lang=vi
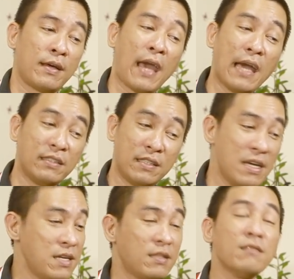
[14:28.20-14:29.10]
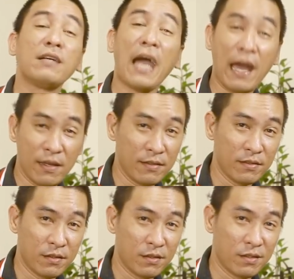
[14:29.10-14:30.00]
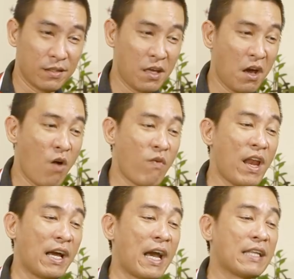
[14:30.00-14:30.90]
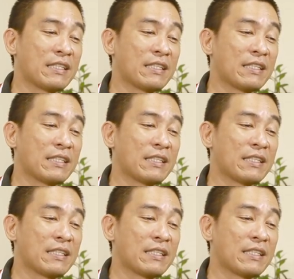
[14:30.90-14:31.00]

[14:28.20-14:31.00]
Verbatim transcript: can chi tương khắc chứ không phải là